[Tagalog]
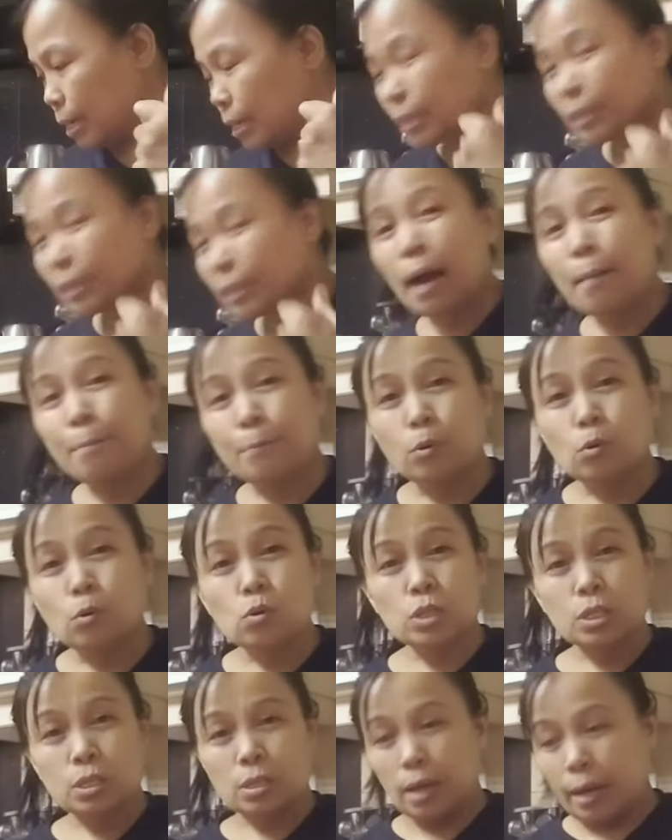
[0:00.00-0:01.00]

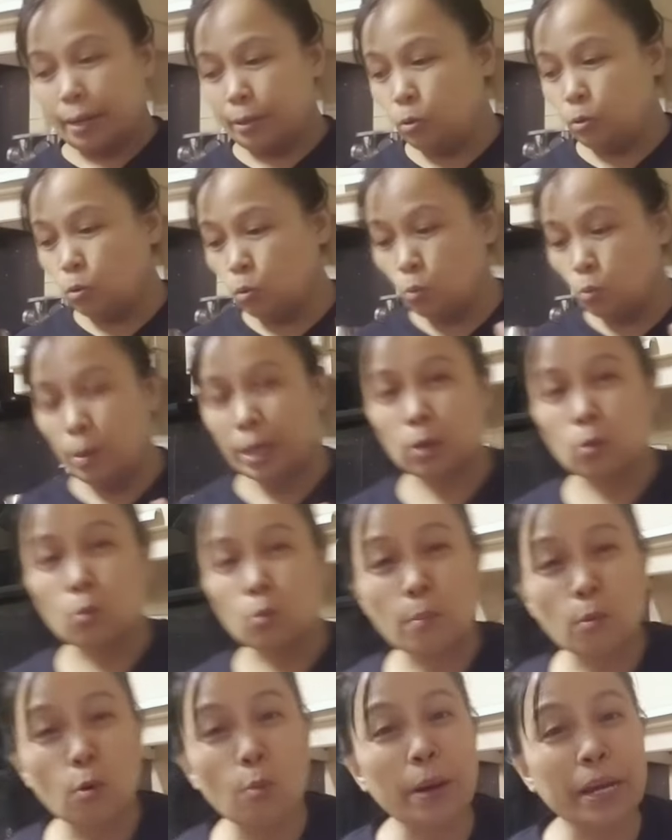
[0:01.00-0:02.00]
Tapos, ano, umay,
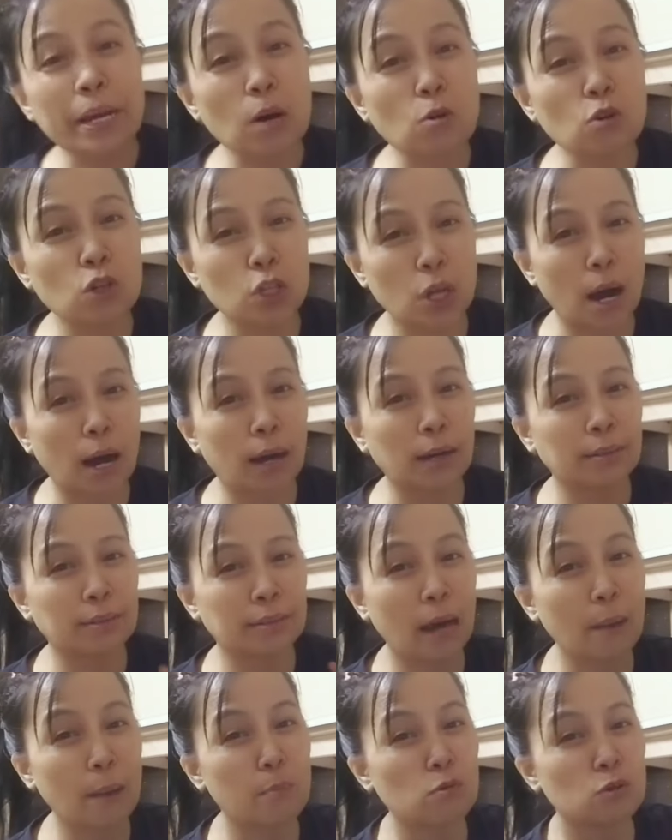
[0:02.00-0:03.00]
um, umayaw siya.
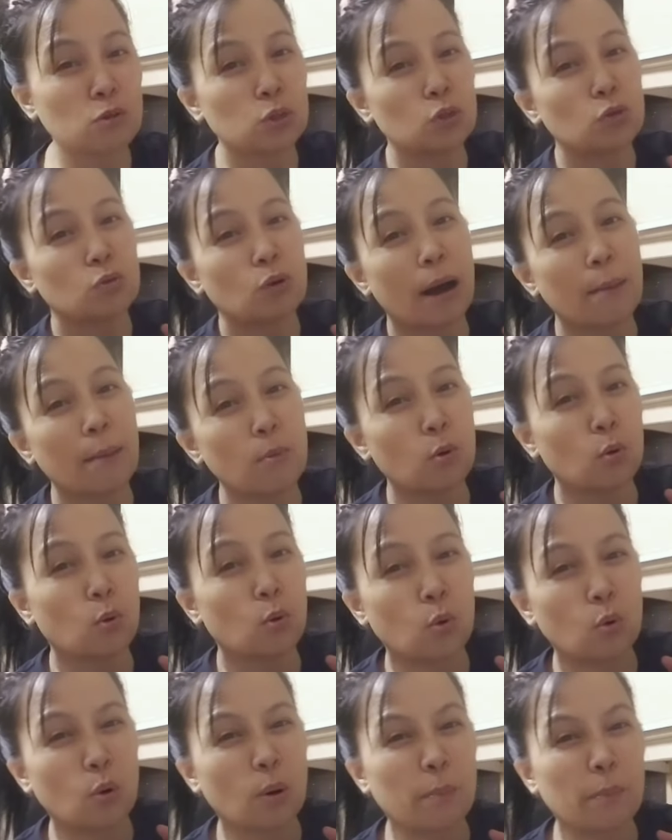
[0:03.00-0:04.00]
Tapos, yung amo ko,
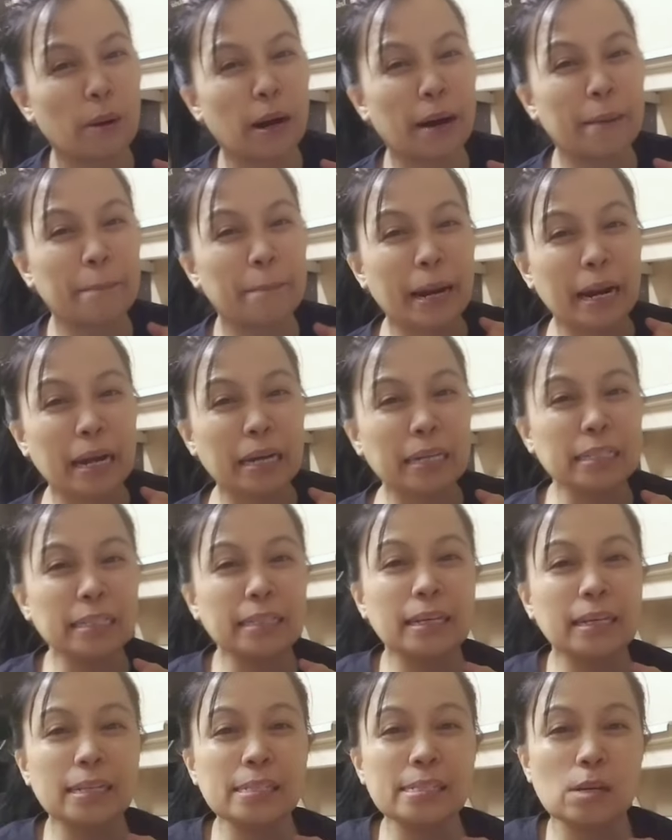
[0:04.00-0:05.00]
parang
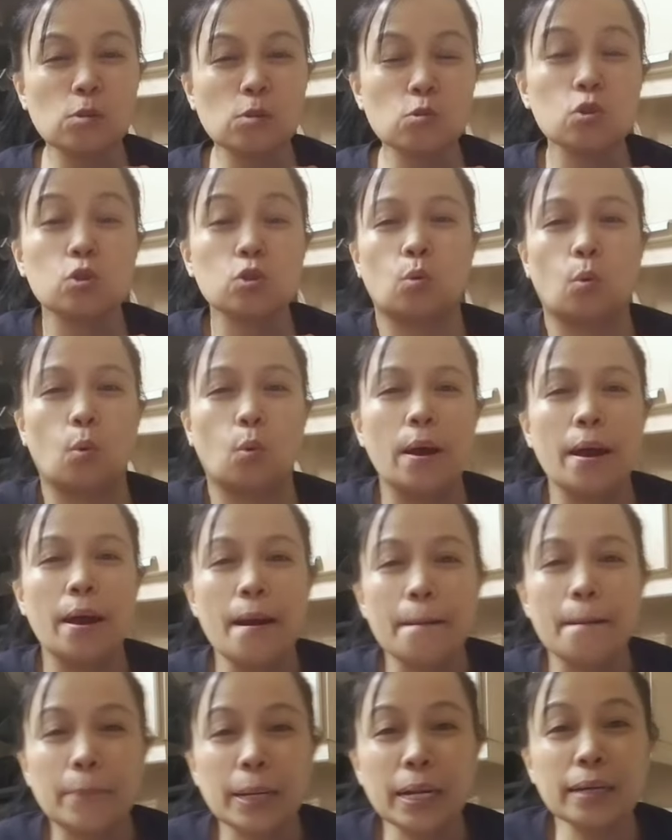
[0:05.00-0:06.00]
hindi rin siya gusto.
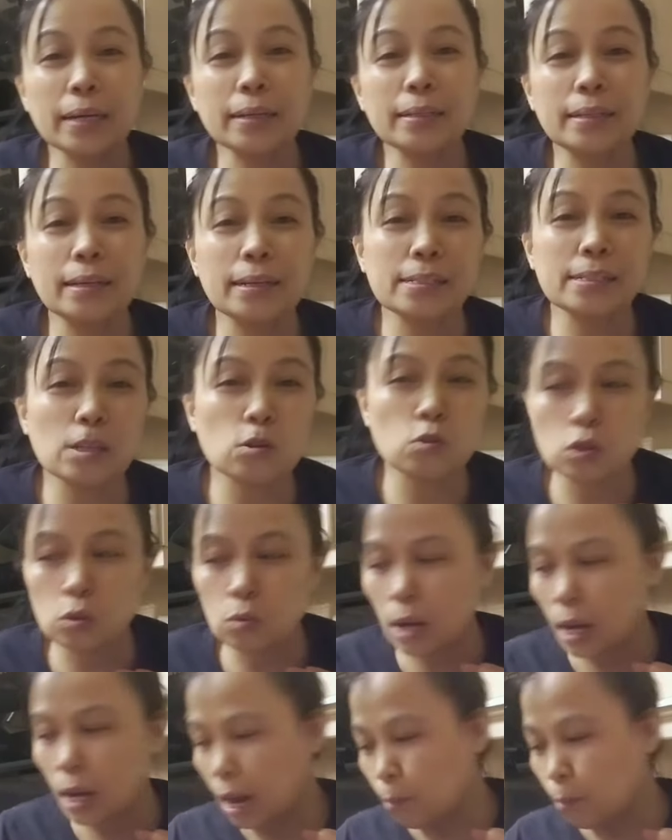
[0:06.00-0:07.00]
Parang hindi rin siya
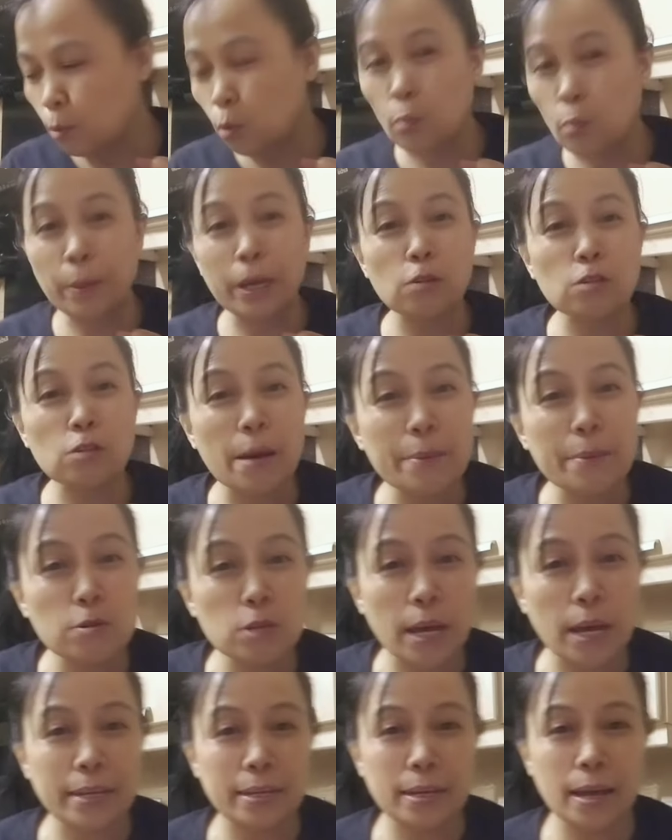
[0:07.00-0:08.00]
gusto ng amo ko. Pero sabi ko
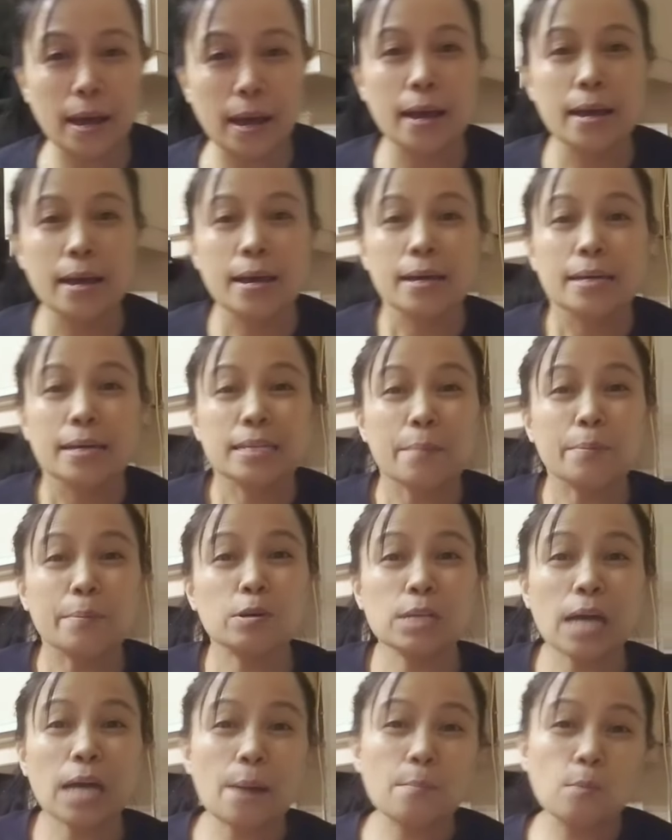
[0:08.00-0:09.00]
sa kanya, sabi
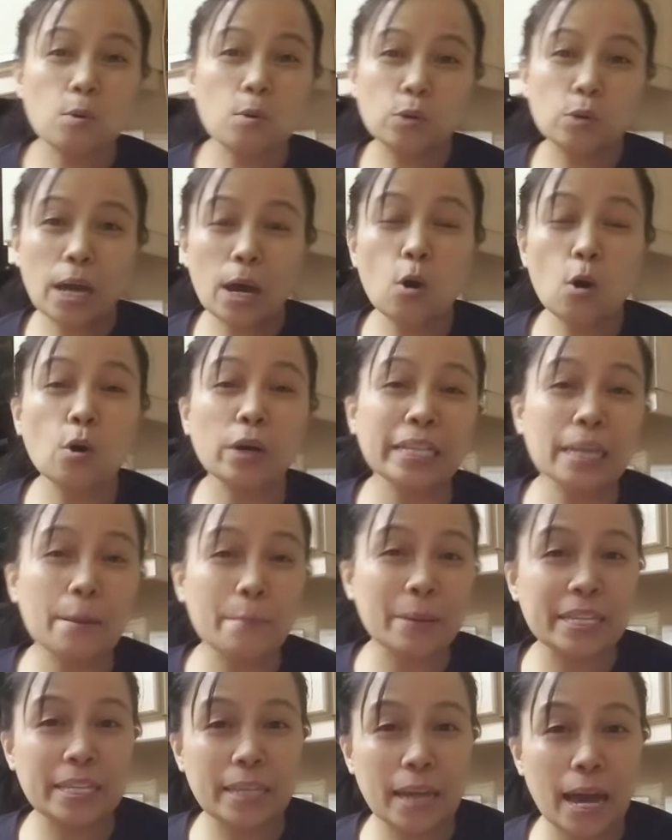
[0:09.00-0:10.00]
ko sa amo ko na okay
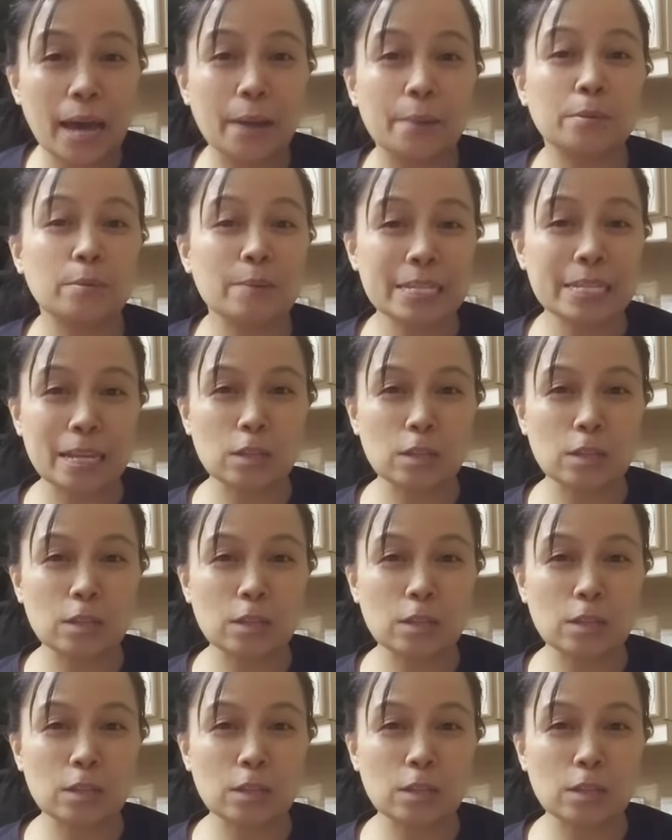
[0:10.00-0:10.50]
naman yan, basta